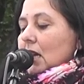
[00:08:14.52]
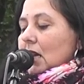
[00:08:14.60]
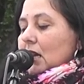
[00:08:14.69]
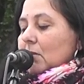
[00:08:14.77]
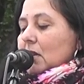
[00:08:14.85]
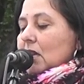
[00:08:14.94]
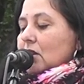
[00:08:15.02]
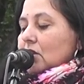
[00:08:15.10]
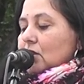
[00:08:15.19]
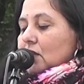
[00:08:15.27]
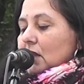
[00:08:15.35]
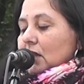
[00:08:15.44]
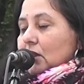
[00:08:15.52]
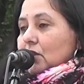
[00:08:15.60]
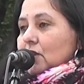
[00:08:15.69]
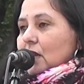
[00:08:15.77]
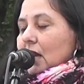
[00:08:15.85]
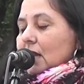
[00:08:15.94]
En
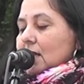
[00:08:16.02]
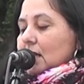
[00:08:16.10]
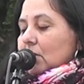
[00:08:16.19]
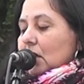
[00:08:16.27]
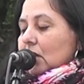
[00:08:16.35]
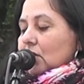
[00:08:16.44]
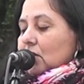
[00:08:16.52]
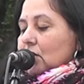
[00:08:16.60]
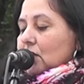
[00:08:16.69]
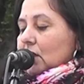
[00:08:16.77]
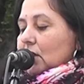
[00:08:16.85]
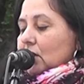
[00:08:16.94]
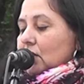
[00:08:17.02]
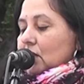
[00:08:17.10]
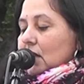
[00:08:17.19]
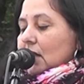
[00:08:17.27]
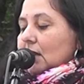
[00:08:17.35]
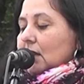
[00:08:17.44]
1806 y
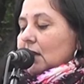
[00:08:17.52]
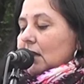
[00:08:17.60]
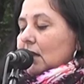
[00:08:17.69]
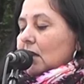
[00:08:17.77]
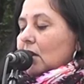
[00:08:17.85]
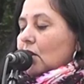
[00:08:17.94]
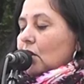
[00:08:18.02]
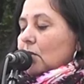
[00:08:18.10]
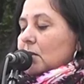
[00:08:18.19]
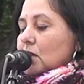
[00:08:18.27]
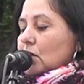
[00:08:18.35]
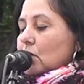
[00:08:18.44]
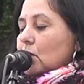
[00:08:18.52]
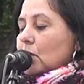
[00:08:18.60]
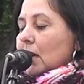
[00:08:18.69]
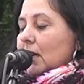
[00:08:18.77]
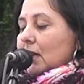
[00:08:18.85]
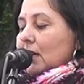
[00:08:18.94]
1807 comenzó
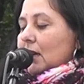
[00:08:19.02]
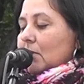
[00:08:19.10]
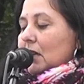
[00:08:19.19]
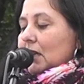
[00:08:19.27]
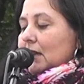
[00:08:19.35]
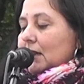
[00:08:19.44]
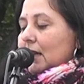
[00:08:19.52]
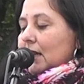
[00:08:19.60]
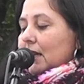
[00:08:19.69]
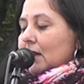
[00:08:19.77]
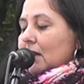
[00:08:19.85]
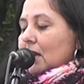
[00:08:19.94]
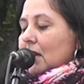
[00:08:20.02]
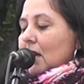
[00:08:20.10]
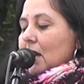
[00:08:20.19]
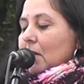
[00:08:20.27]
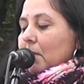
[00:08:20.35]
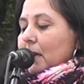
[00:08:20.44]
su carrera militar
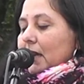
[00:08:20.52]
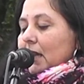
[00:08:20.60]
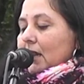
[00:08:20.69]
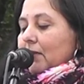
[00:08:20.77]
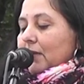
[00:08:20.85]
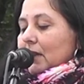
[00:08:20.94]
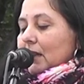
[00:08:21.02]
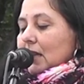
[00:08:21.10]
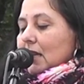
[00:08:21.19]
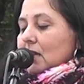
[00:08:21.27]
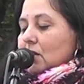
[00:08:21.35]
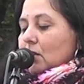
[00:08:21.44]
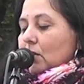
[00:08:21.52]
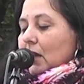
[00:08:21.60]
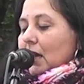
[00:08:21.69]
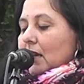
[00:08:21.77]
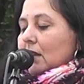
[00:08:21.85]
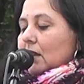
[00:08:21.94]
para defender la
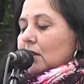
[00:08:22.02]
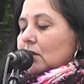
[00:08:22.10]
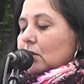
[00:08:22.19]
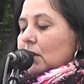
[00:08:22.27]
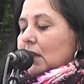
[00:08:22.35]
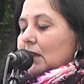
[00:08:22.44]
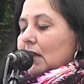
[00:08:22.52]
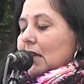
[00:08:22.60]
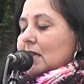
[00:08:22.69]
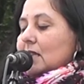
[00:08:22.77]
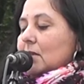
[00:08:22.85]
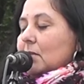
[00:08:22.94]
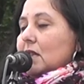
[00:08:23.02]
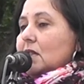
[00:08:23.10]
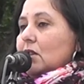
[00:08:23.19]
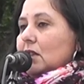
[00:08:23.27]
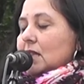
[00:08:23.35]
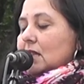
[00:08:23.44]
ciudad durante las
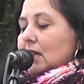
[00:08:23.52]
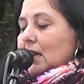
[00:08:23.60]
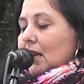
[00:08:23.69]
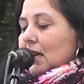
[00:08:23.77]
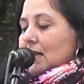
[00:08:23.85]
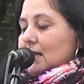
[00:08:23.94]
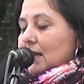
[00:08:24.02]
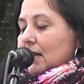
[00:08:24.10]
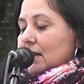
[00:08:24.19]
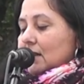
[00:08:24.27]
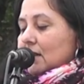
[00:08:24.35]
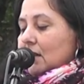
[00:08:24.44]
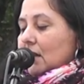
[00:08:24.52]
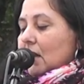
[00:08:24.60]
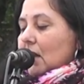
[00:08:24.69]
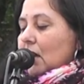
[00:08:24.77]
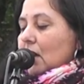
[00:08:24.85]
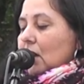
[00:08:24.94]
invasiones inglesas,
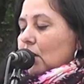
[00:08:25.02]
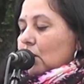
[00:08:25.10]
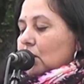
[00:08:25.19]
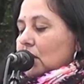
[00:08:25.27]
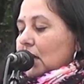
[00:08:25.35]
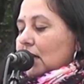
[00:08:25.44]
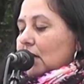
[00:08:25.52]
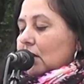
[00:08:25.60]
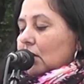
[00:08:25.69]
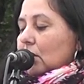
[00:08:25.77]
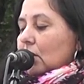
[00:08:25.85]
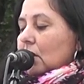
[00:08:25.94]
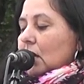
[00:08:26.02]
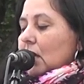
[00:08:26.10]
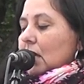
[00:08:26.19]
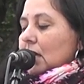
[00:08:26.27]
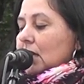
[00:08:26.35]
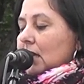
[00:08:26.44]
luchando
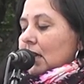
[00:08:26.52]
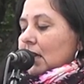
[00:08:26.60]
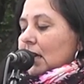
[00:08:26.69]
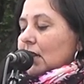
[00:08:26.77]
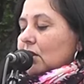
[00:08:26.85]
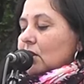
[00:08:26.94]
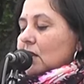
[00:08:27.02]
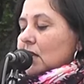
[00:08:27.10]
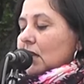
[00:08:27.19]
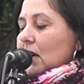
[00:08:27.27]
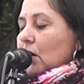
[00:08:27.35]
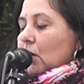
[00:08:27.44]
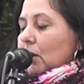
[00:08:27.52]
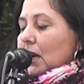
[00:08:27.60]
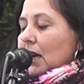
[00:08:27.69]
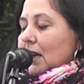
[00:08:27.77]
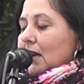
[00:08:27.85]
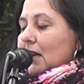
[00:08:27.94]
y negándose a
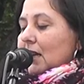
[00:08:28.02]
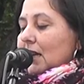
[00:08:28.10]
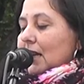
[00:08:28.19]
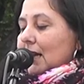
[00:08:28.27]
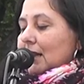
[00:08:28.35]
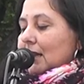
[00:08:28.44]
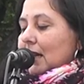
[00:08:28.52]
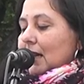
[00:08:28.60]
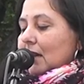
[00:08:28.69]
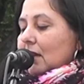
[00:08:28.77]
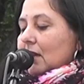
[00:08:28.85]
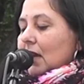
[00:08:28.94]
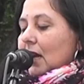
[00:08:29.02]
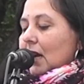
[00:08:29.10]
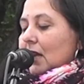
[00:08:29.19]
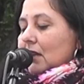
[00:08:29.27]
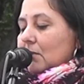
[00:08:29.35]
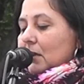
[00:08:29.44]
jurar lealtad
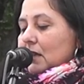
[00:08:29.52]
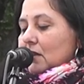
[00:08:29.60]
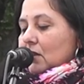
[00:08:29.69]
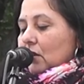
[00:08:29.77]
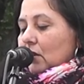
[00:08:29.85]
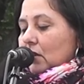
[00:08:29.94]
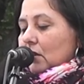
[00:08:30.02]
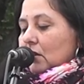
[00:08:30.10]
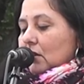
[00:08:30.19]
al invasor.